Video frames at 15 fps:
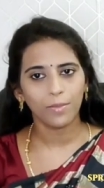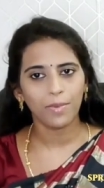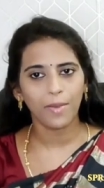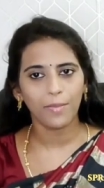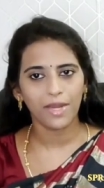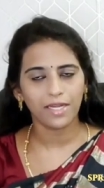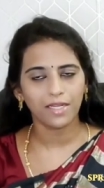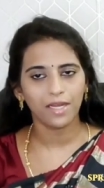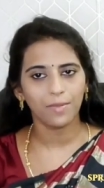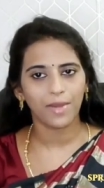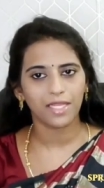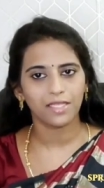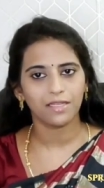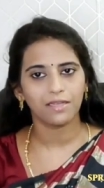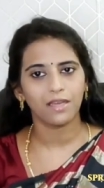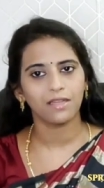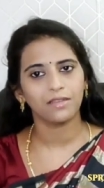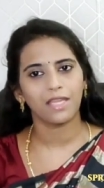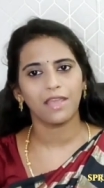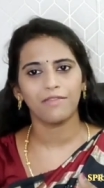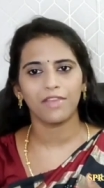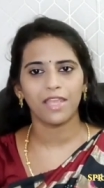குறிப்பா பெண்கள் பாத்தீங்கன்னா
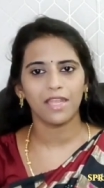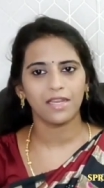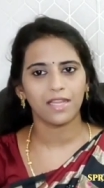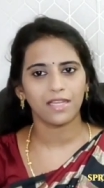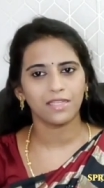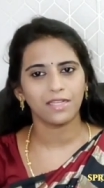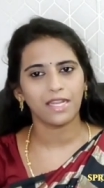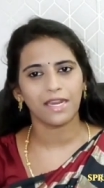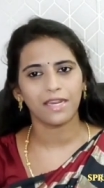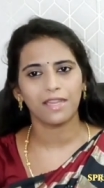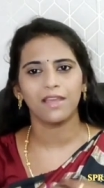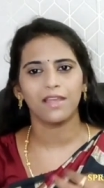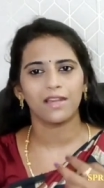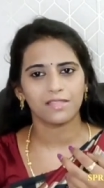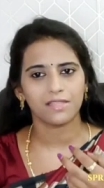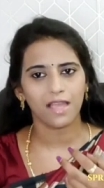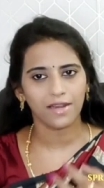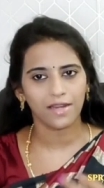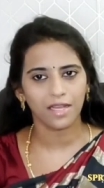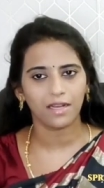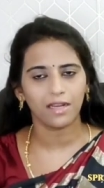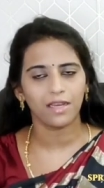தேவையே இல்லாத நிறைய
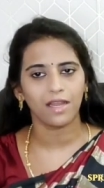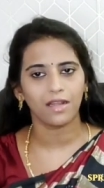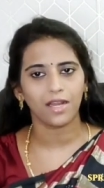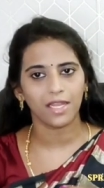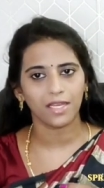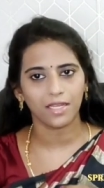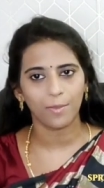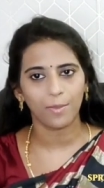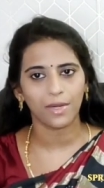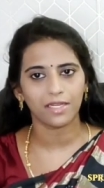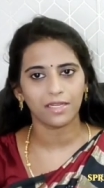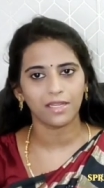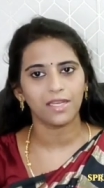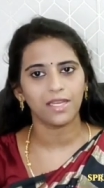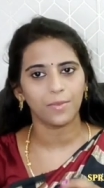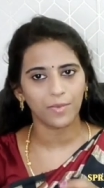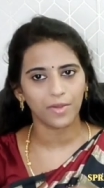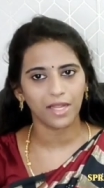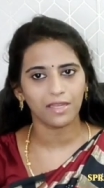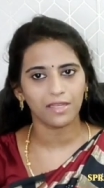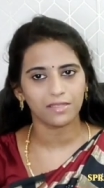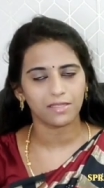ரசாயனங்கள்லாம் கலக்கப்பட்ட லிப்
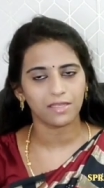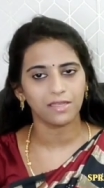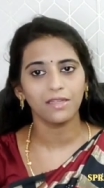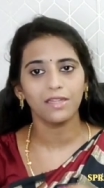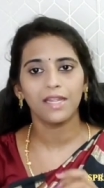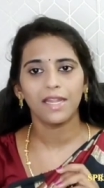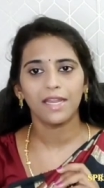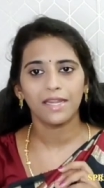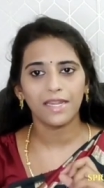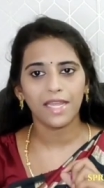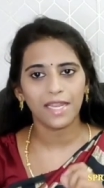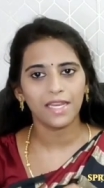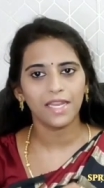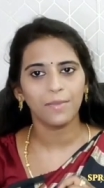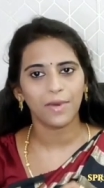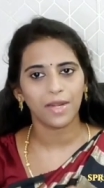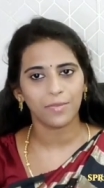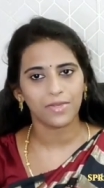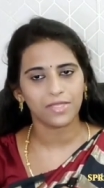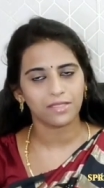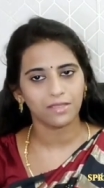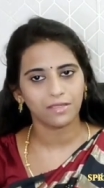கலர்ஸ் டெய்லி
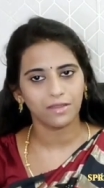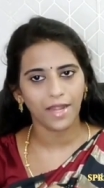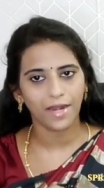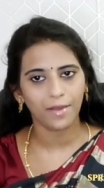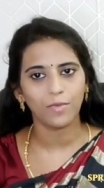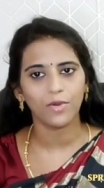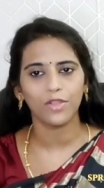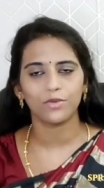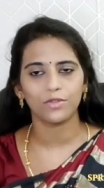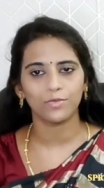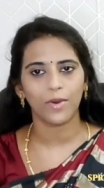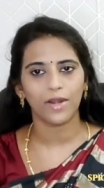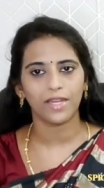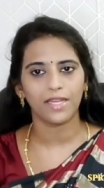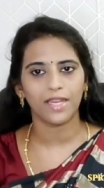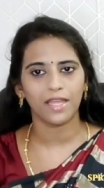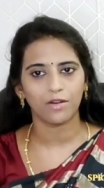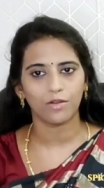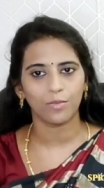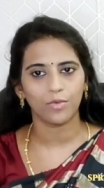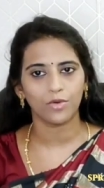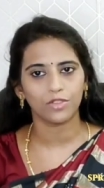பர்பஸ்க்கு தினமும் யூஸ் பண்ணிட்டே
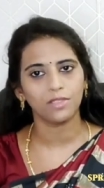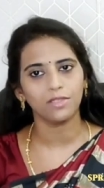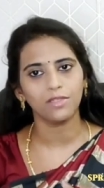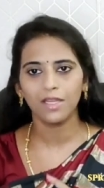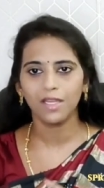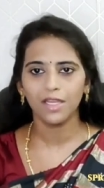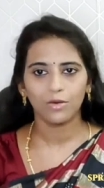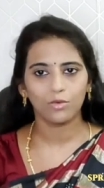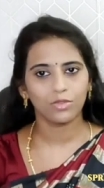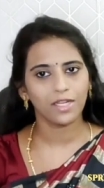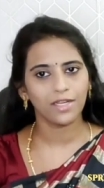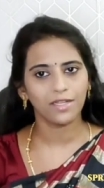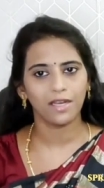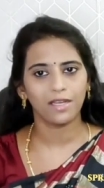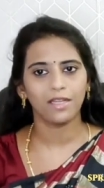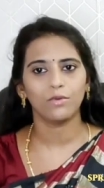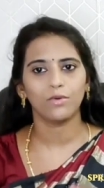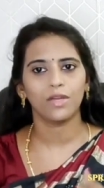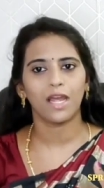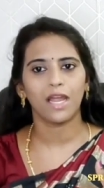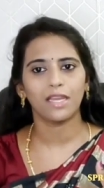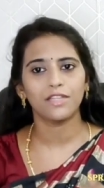போது உதடுகள்ல
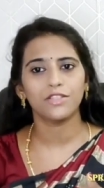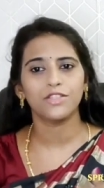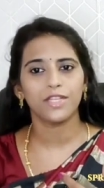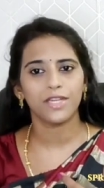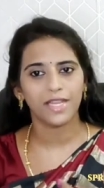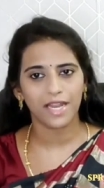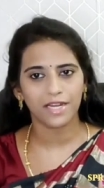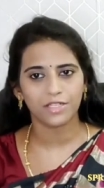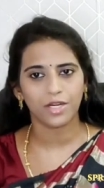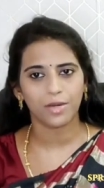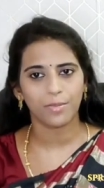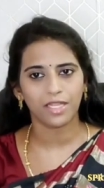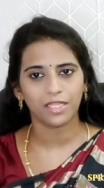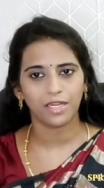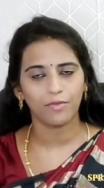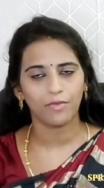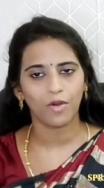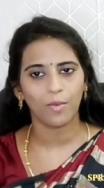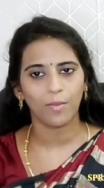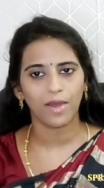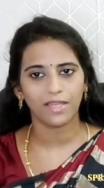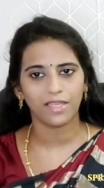ஒரு அலர்ஜி ரியாக்ஷன் மாதிரி
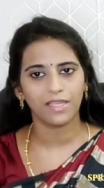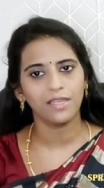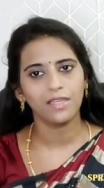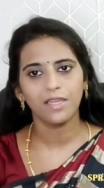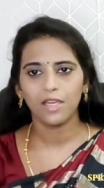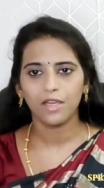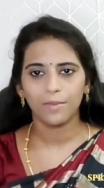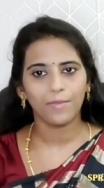ஃபார்ம் ஆகி